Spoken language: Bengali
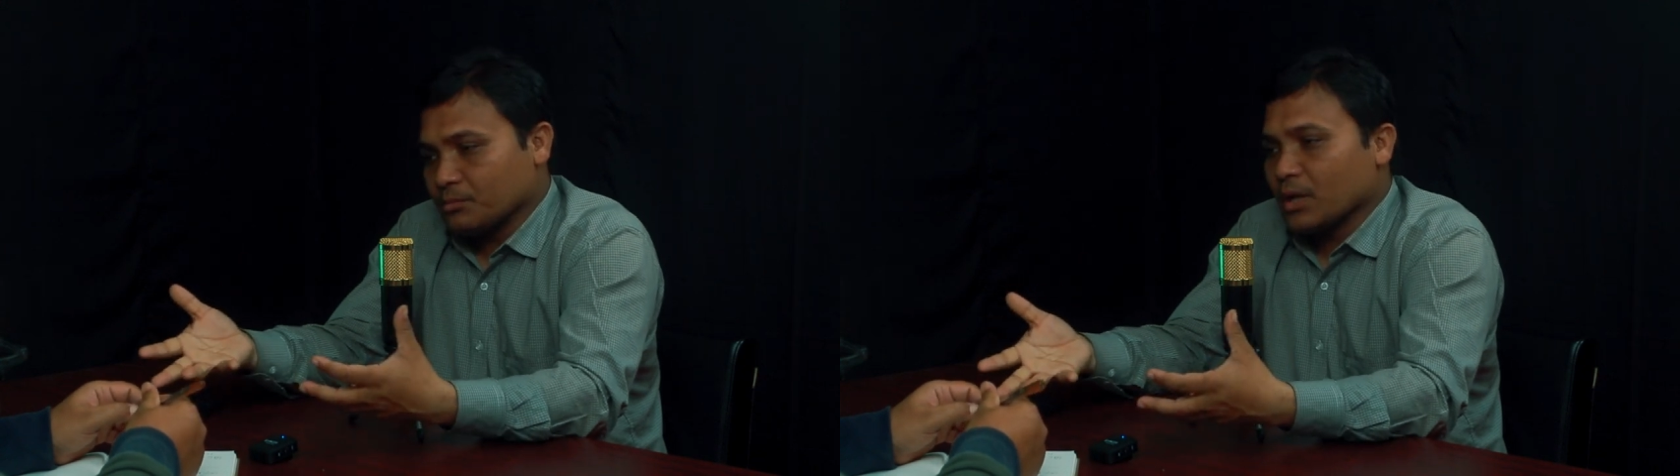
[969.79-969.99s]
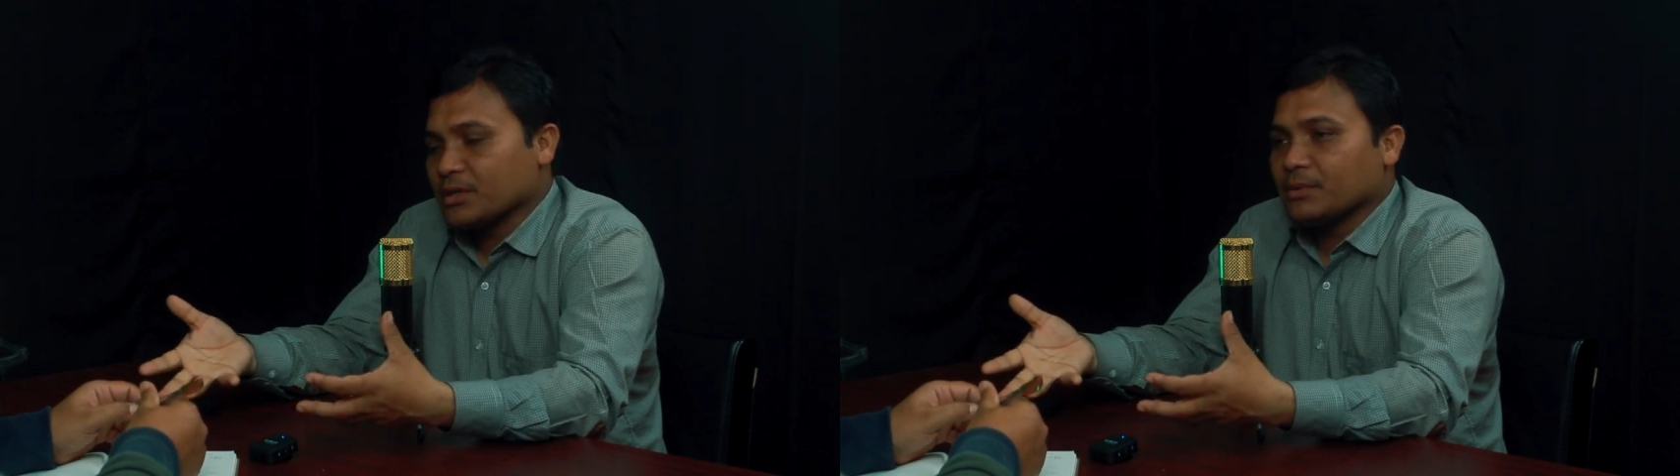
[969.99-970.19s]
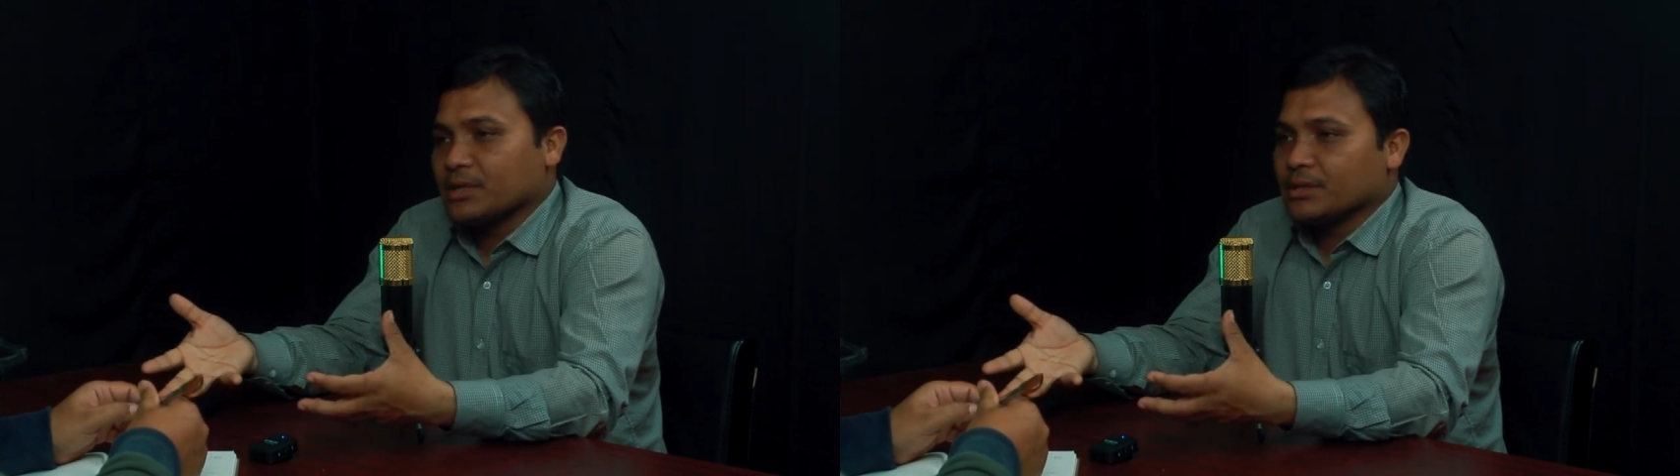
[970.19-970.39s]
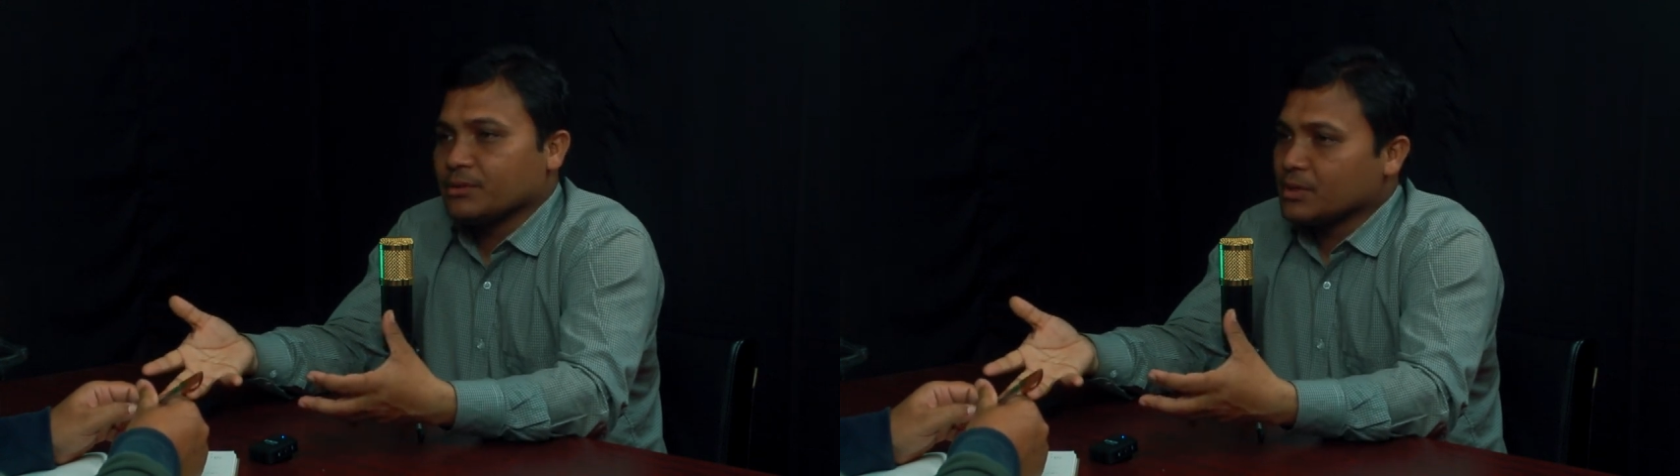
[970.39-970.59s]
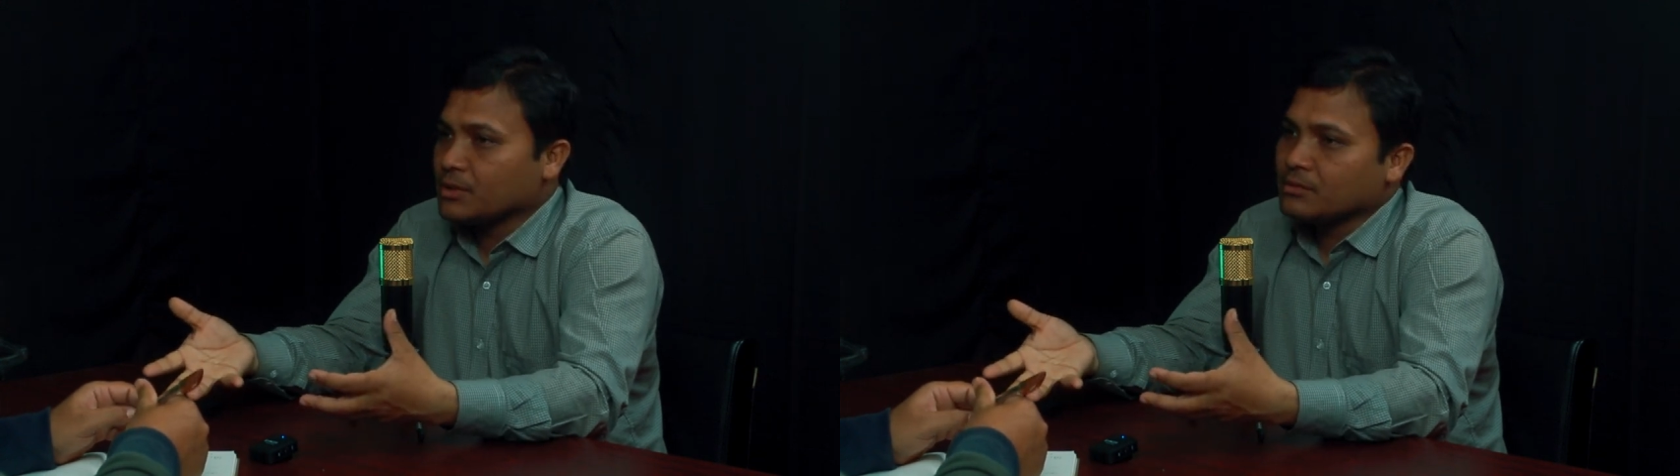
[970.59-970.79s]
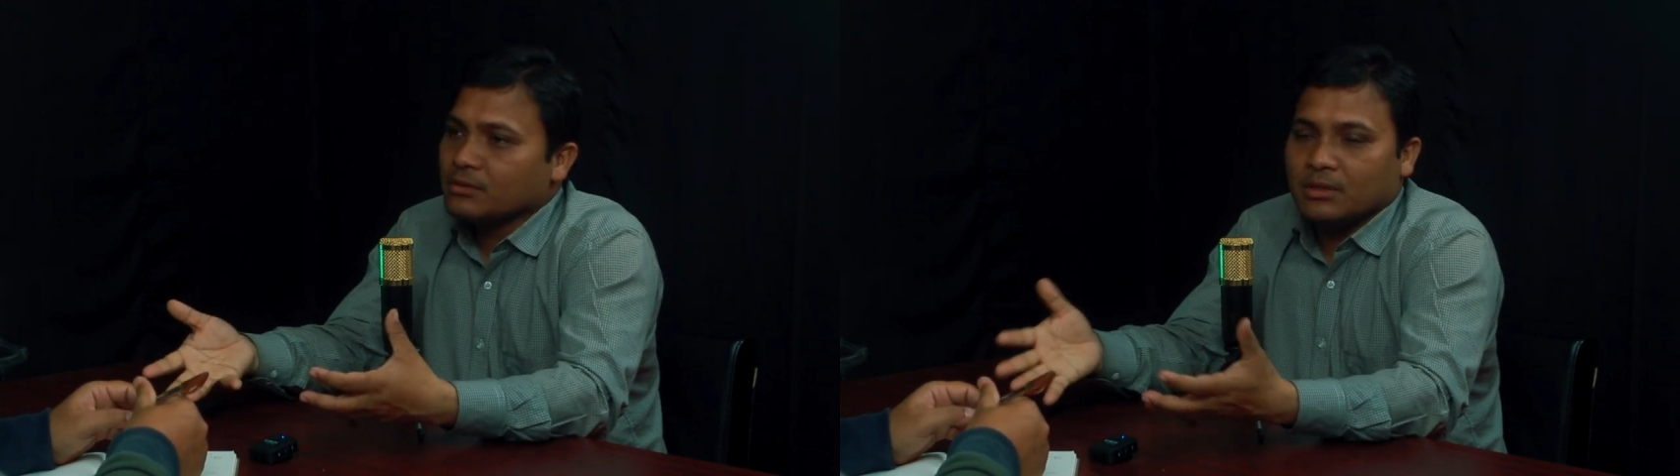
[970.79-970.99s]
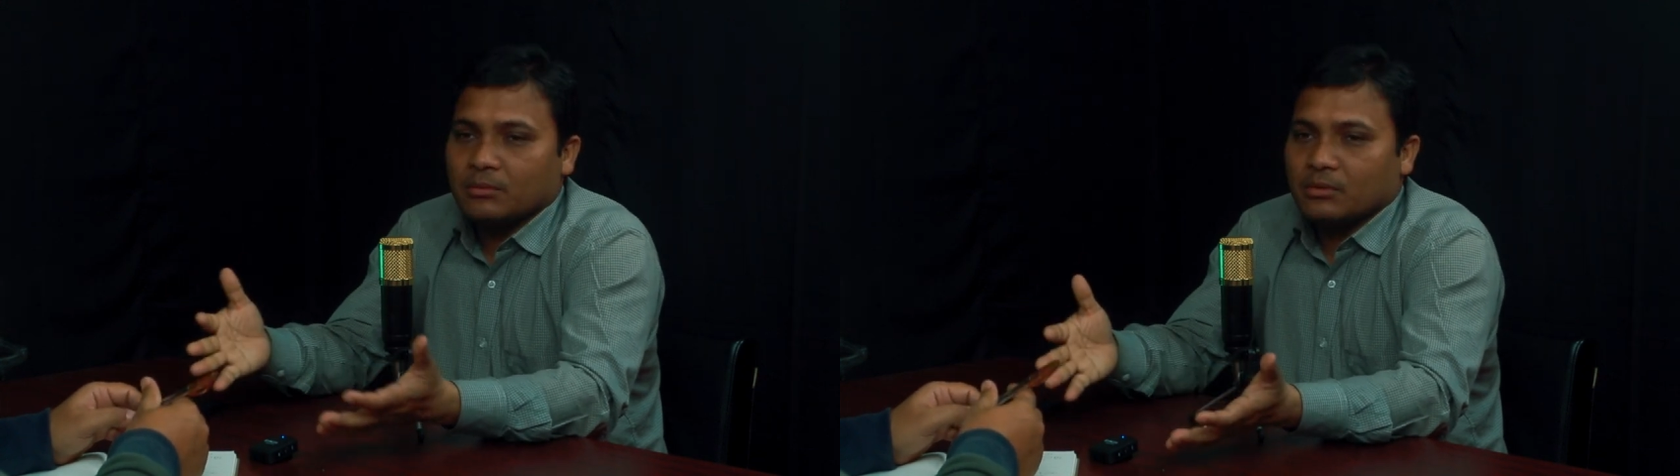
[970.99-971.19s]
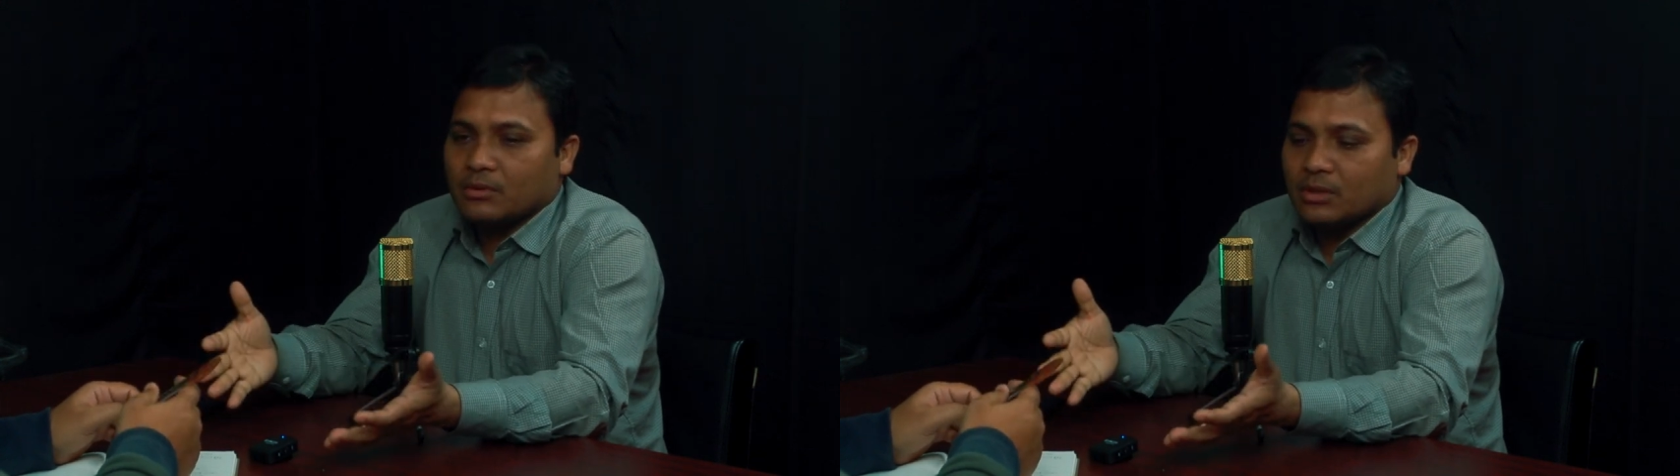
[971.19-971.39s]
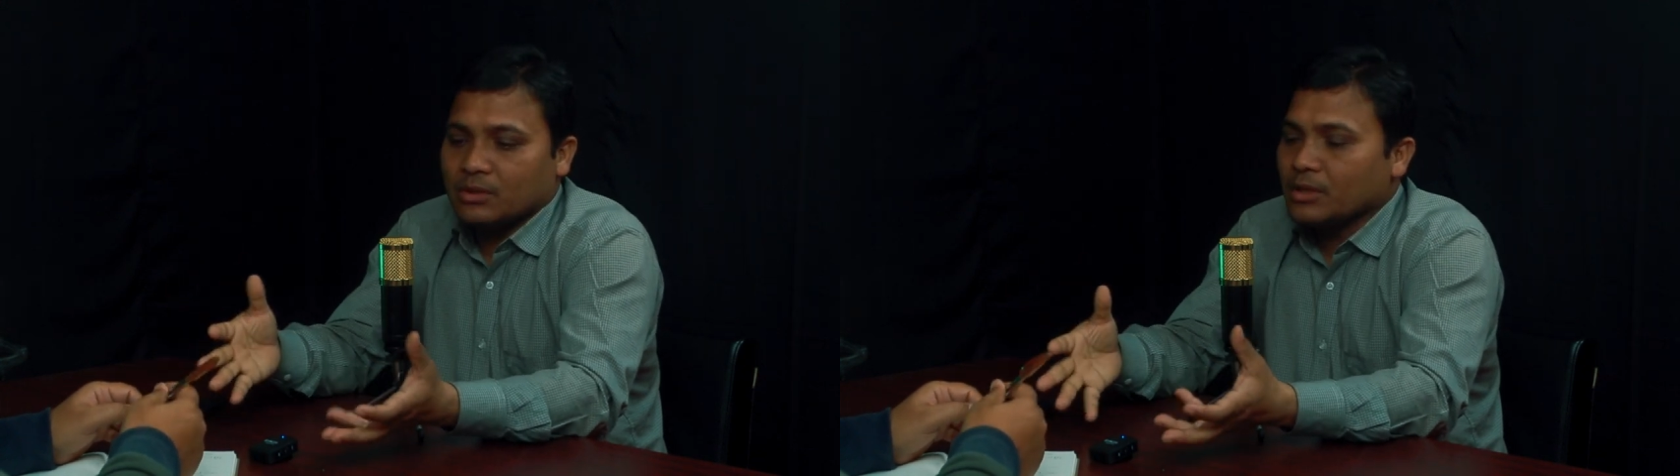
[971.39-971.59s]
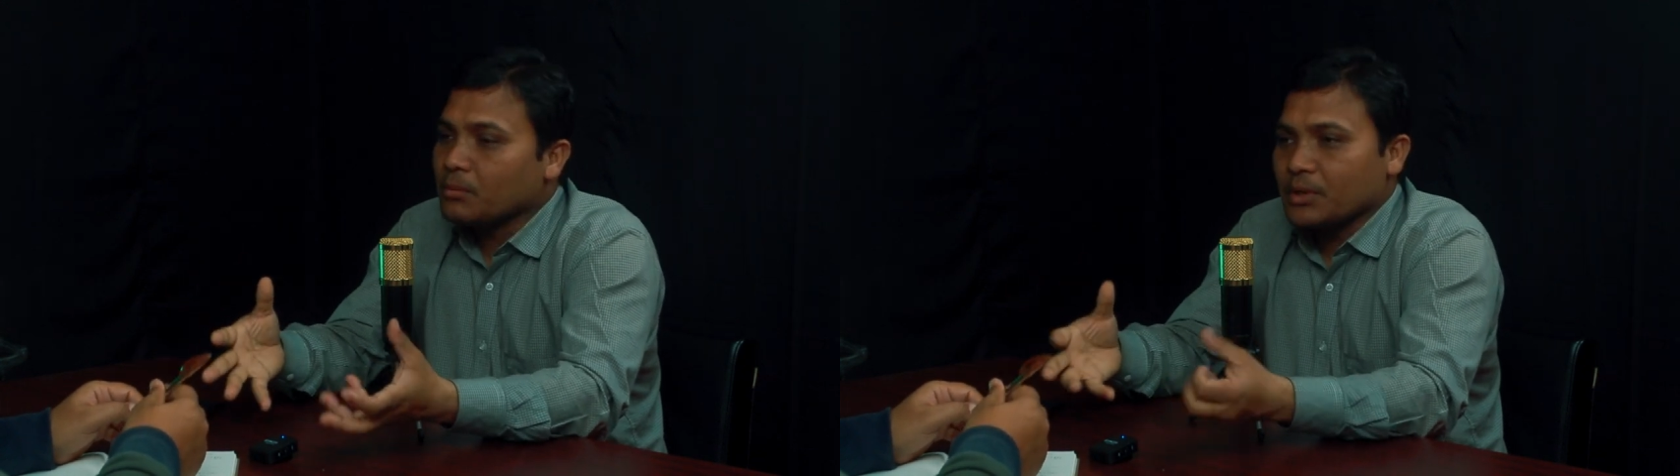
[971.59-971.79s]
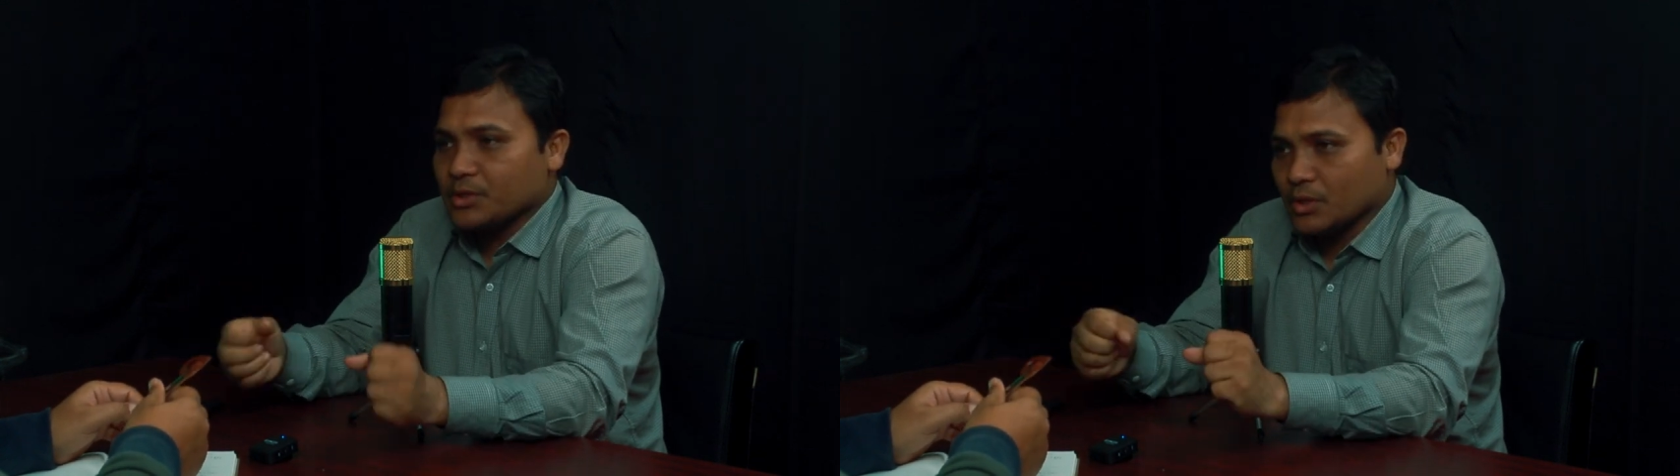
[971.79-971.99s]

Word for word: পলাশবাড়ি ইউনিয়ন এবং নির্ভরী